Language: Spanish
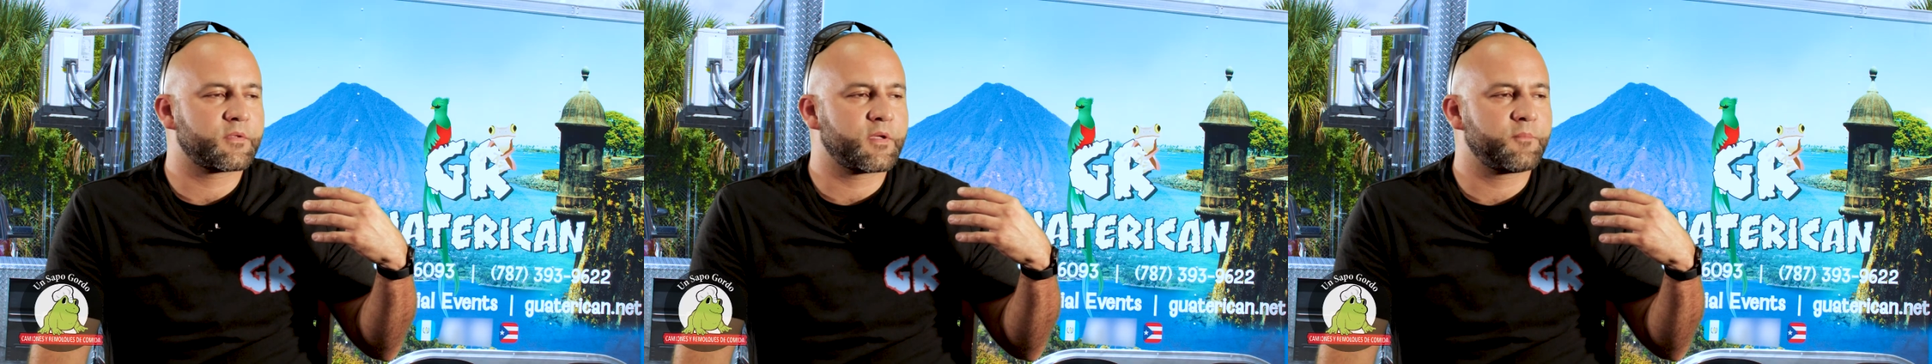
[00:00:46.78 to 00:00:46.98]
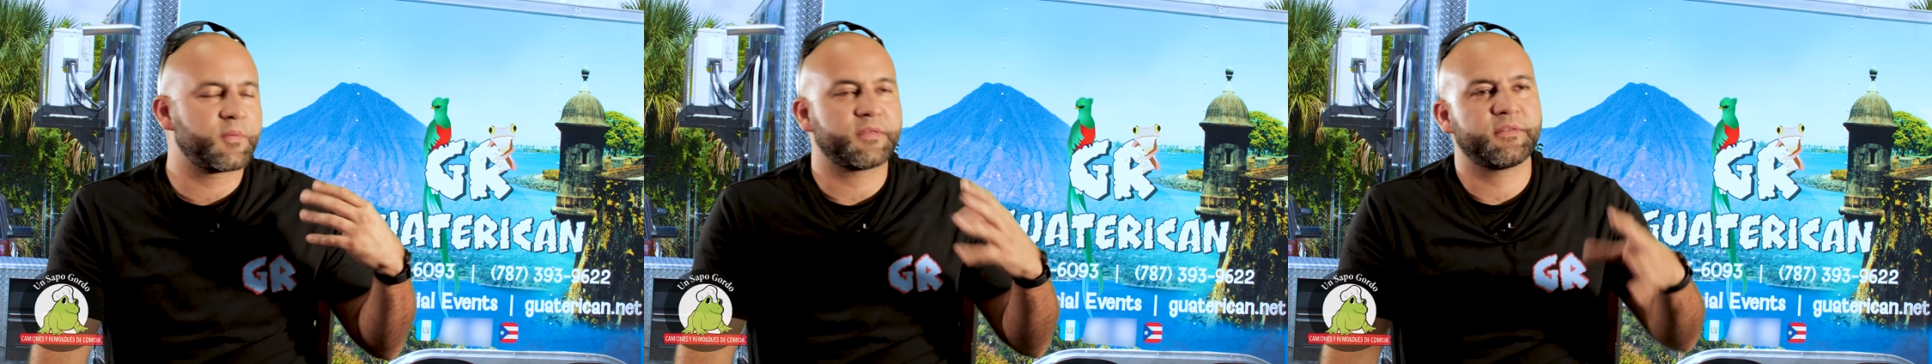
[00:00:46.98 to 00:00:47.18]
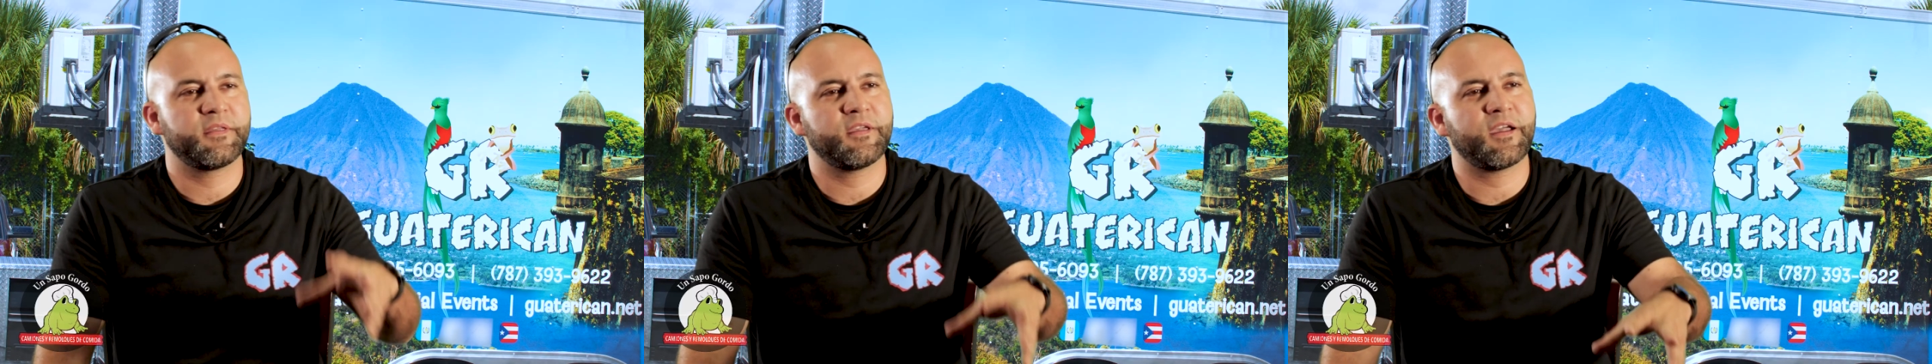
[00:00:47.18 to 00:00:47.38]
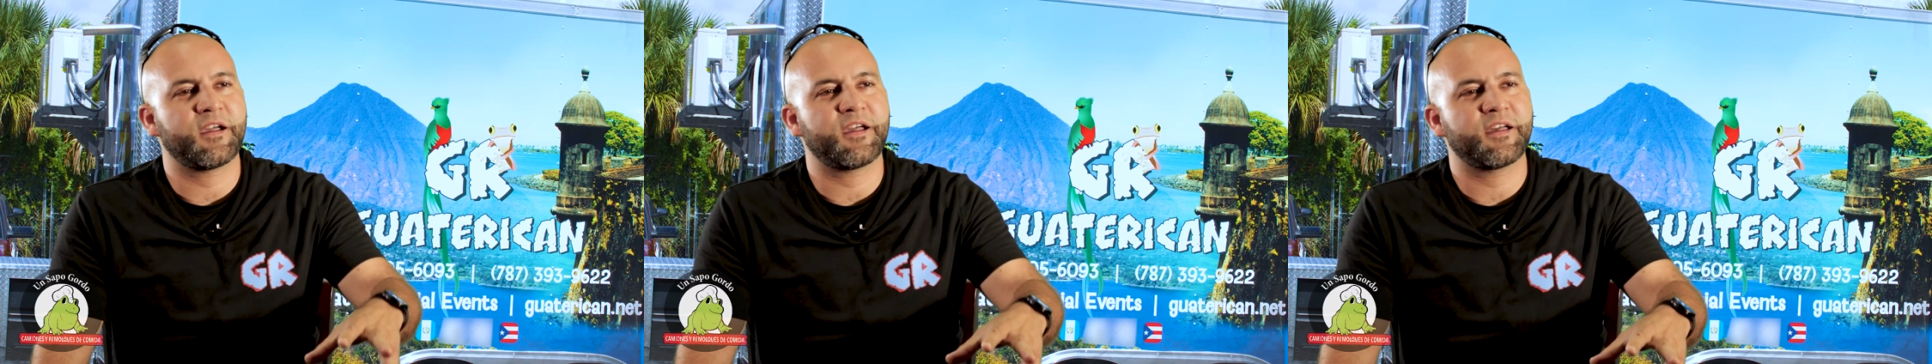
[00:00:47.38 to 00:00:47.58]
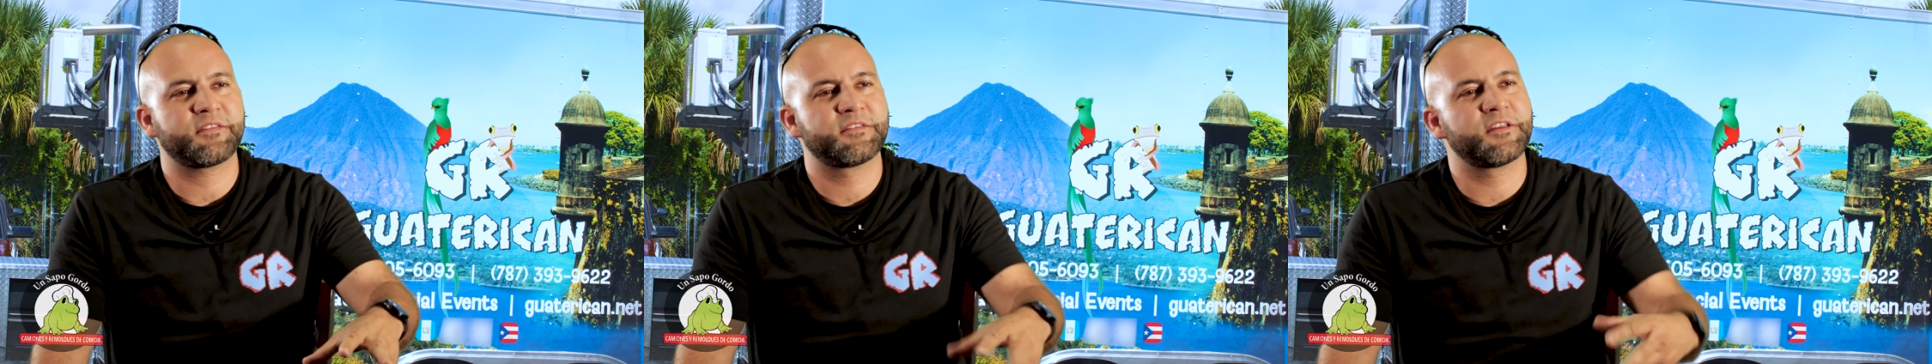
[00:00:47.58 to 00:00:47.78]
empecé
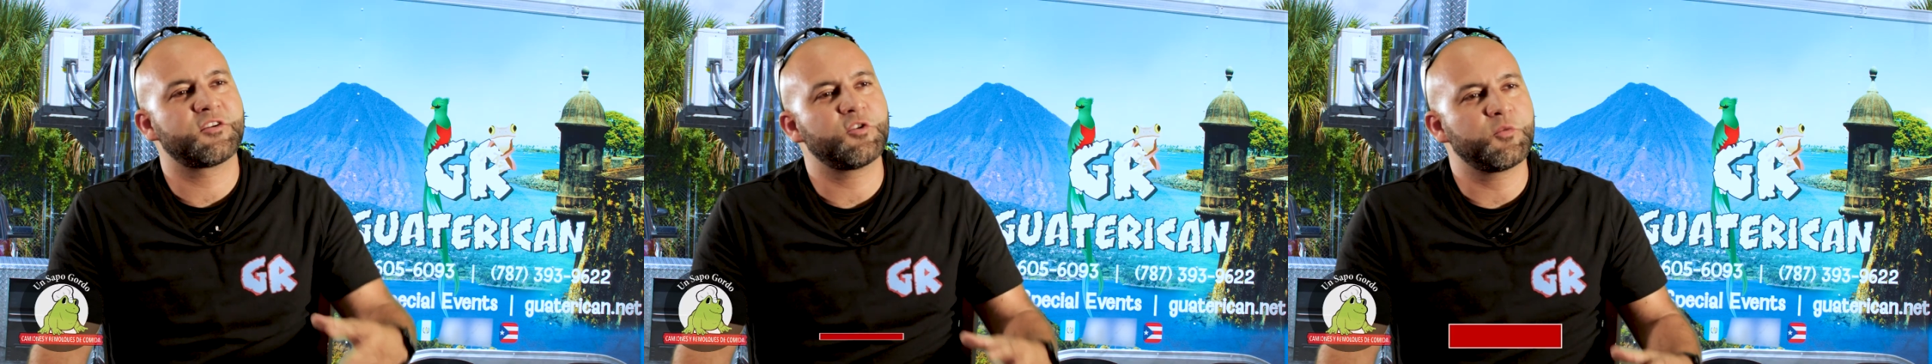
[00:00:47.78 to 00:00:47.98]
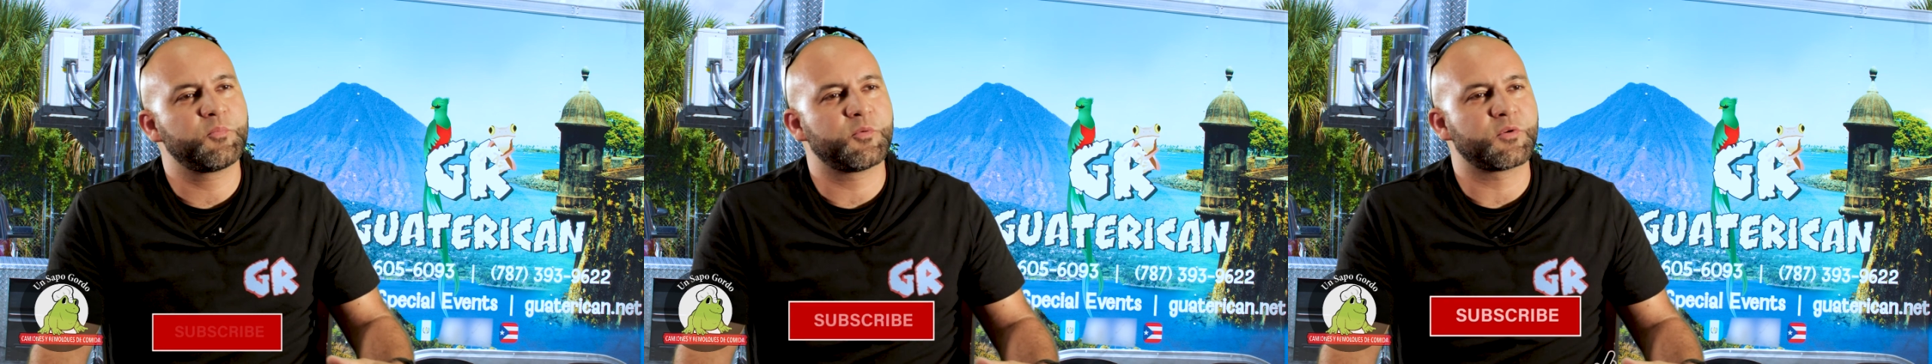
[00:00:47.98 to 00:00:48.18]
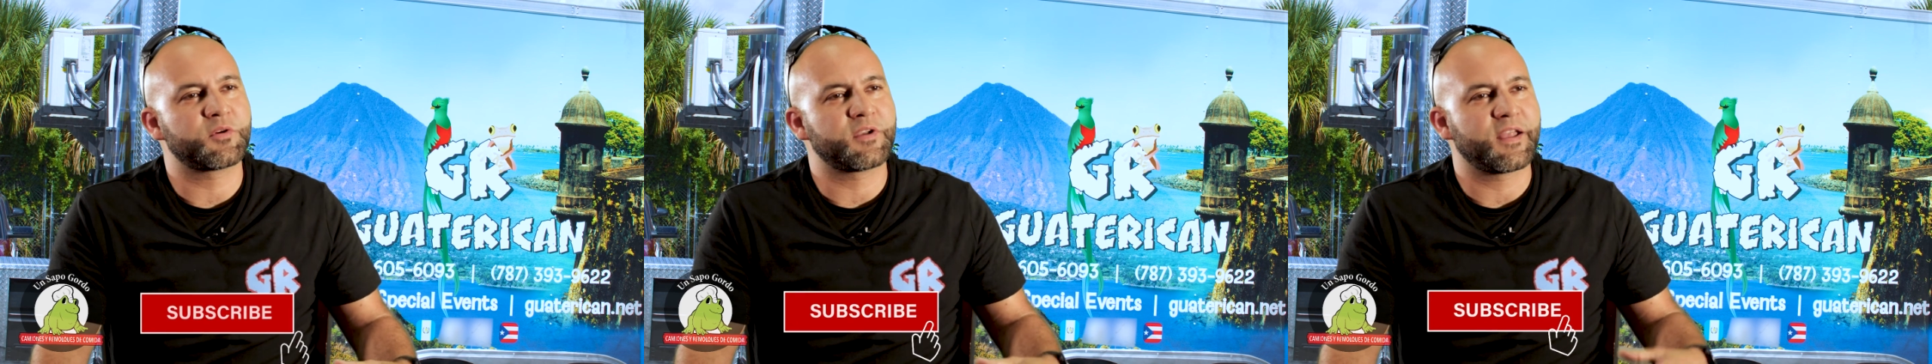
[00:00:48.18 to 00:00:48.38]
a hacerlo por